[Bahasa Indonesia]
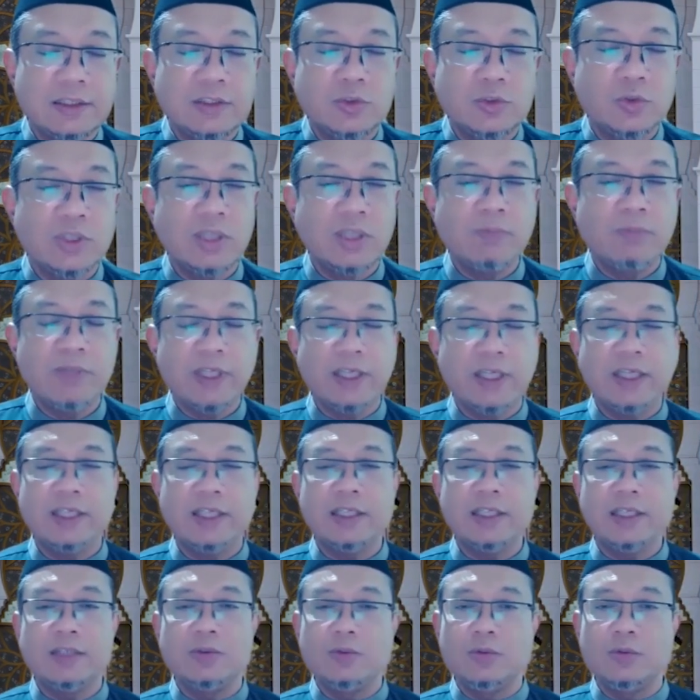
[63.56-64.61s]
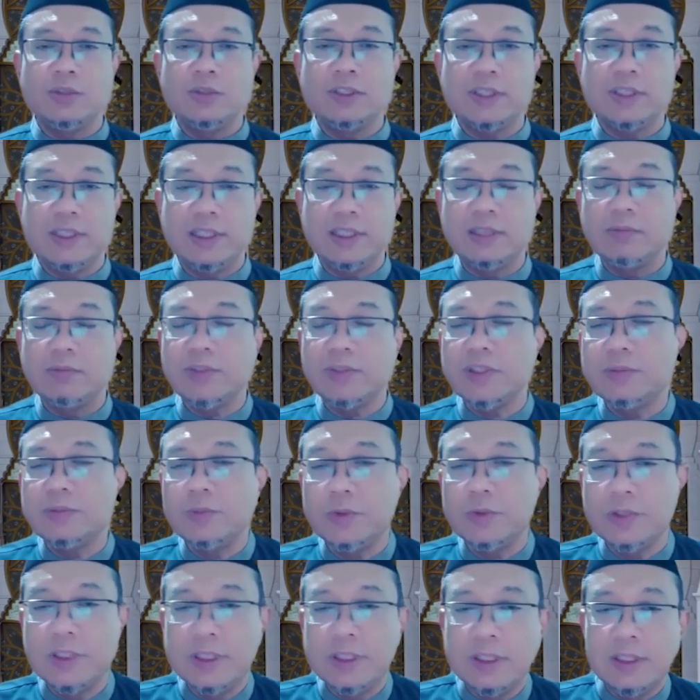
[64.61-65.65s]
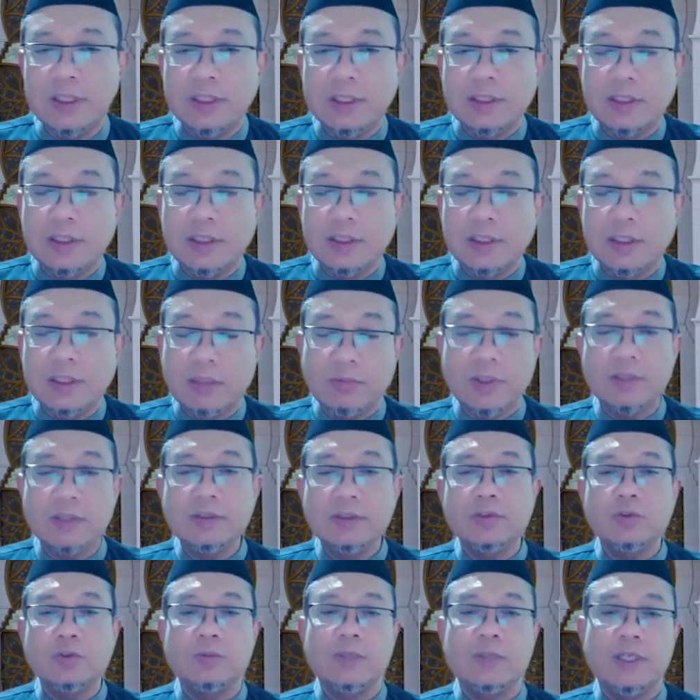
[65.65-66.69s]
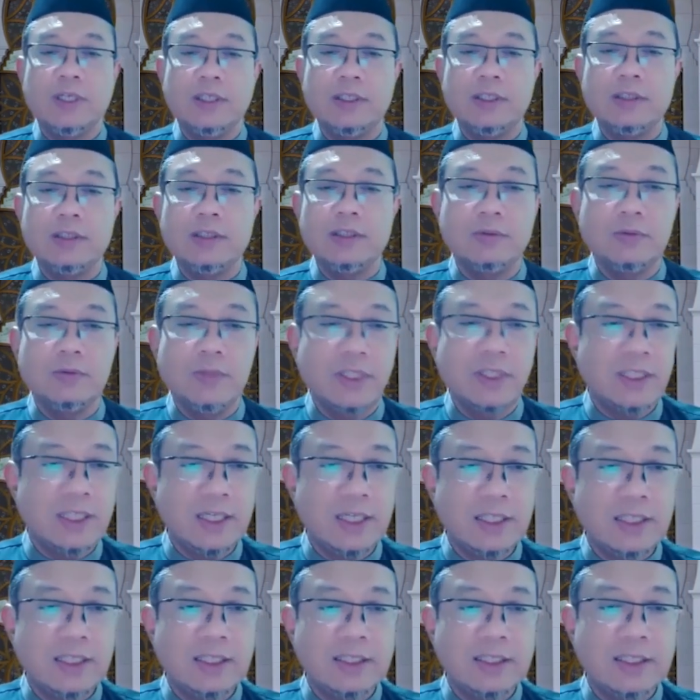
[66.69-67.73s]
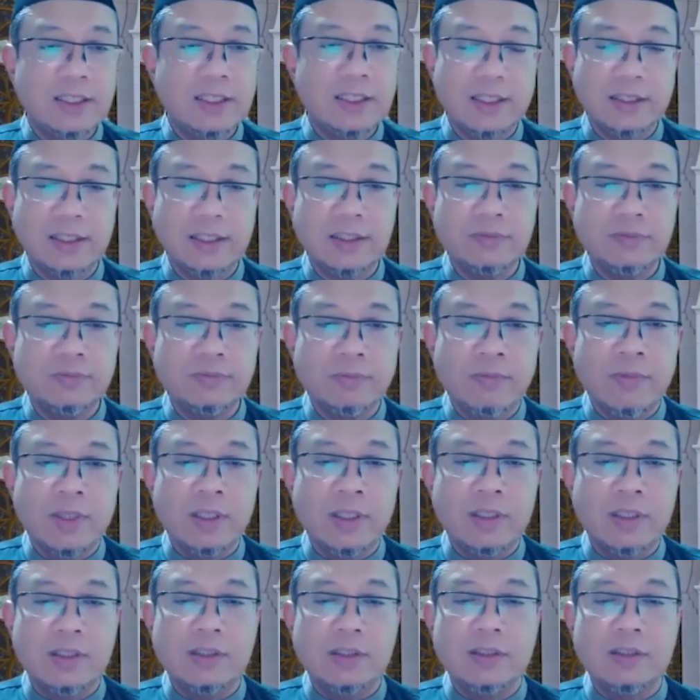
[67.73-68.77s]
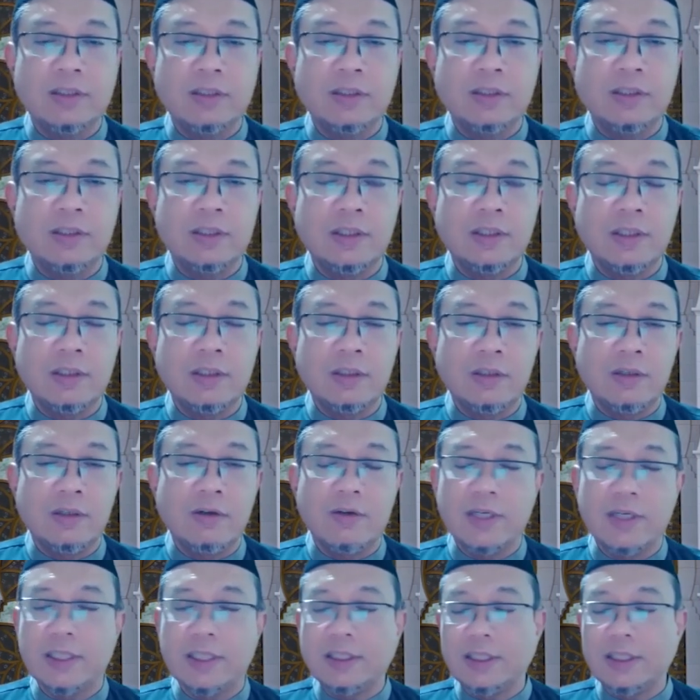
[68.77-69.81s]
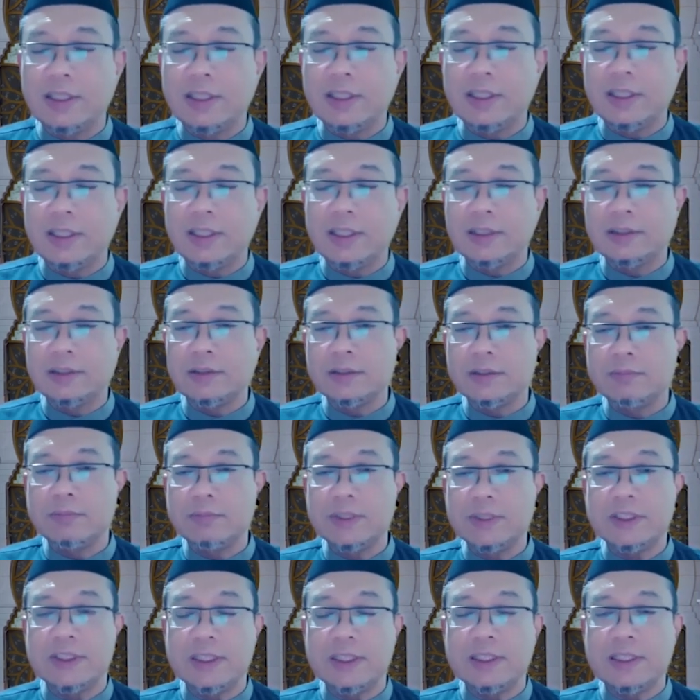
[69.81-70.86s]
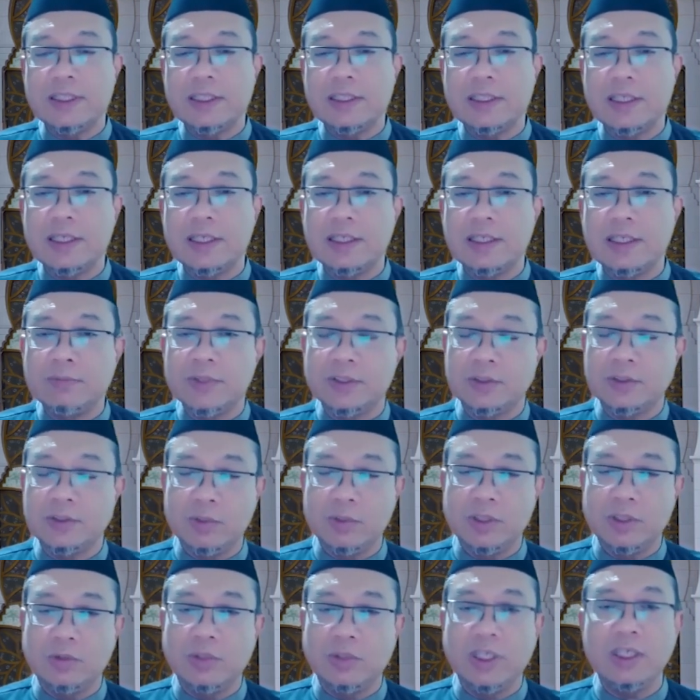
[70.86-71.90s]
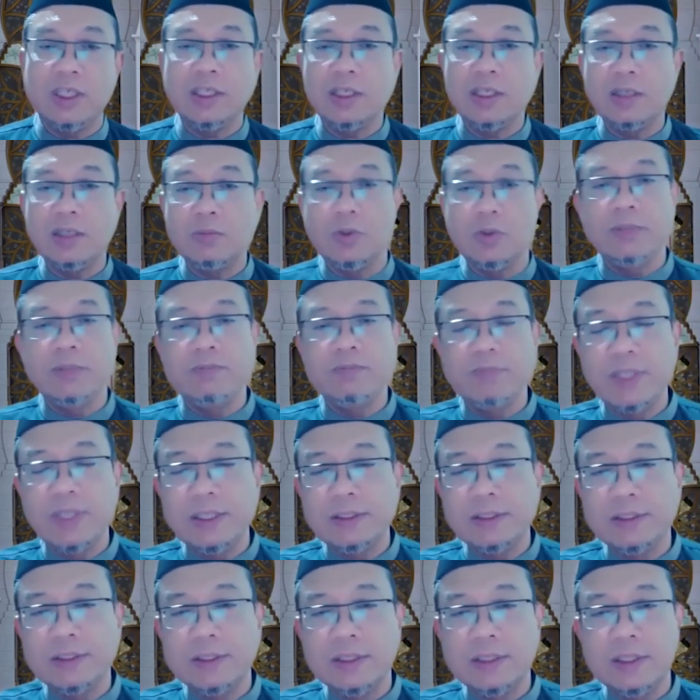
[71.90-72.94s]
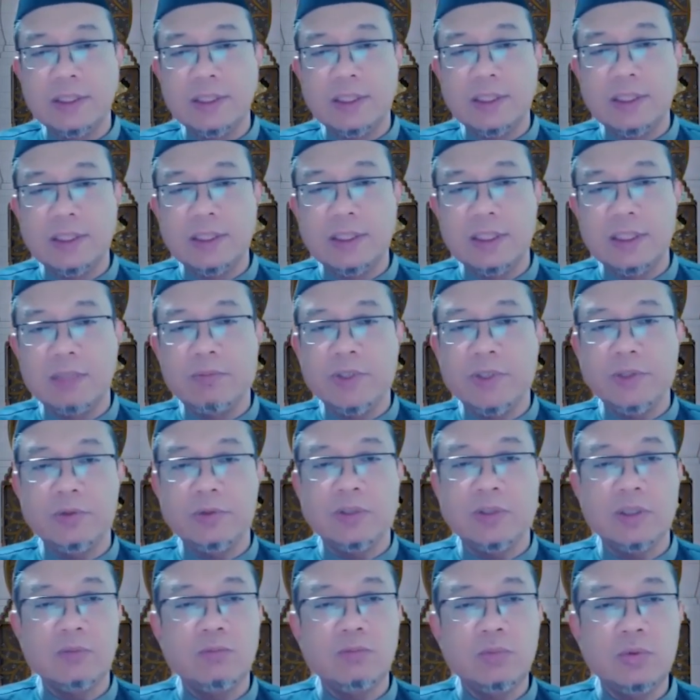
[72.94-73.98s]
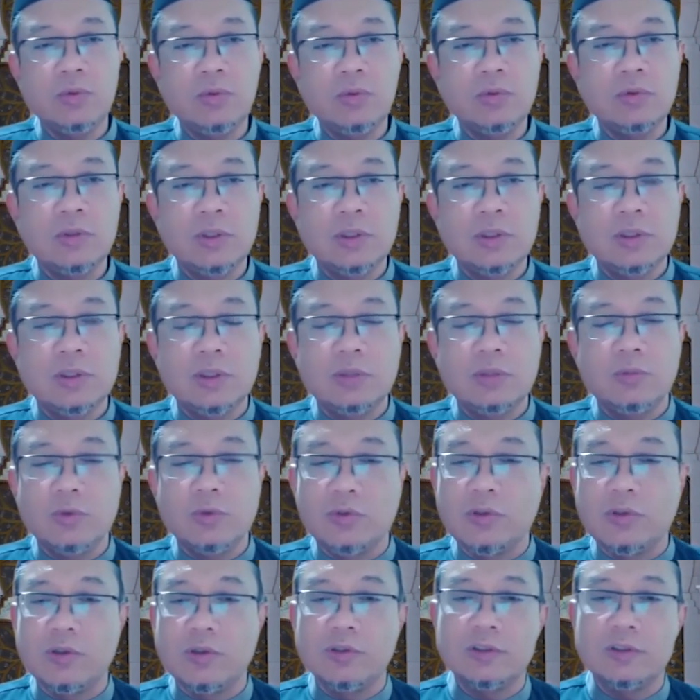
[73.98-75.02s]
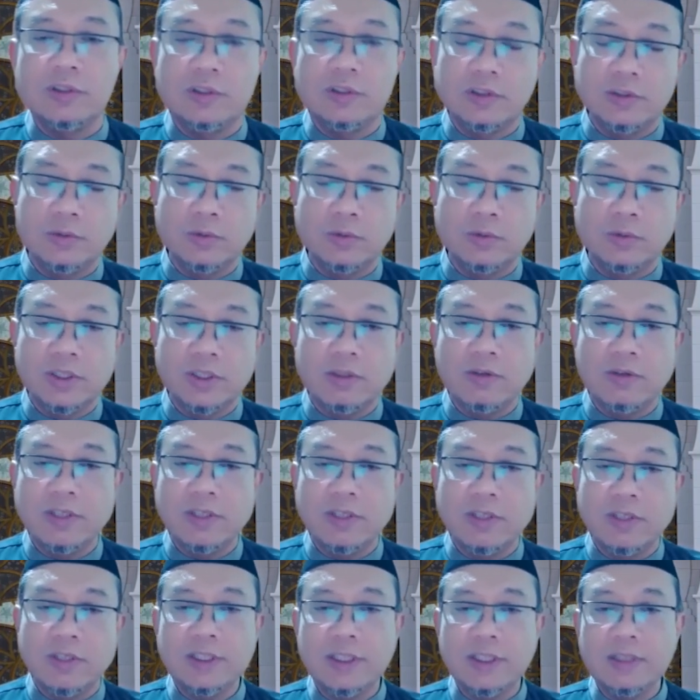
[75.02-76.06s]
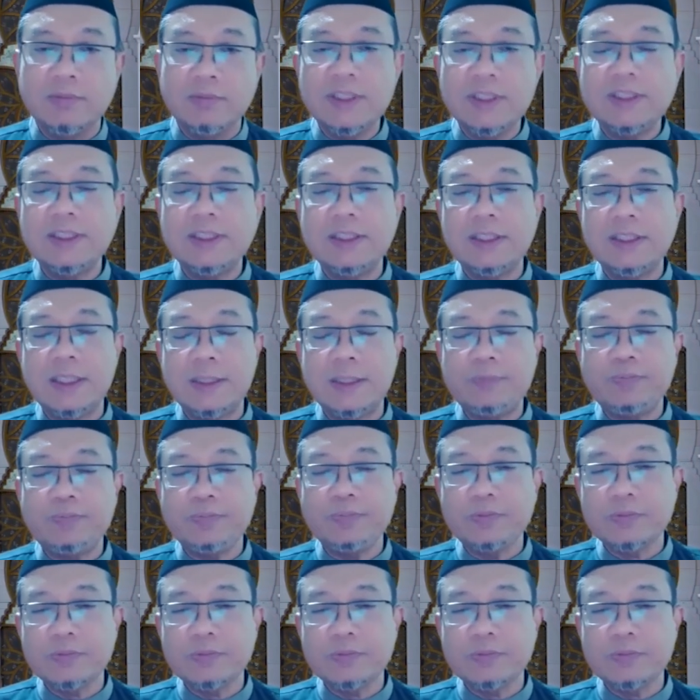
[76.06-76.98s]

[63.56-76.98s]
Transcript: juga menginginkan untuk sering menyebut nama Allah Subhanahu wa taala karena uh, orang yang mencinta terhadap sesuatu innal muhibba lima yuhibbu Allah sesungguhnya orang yang mencinta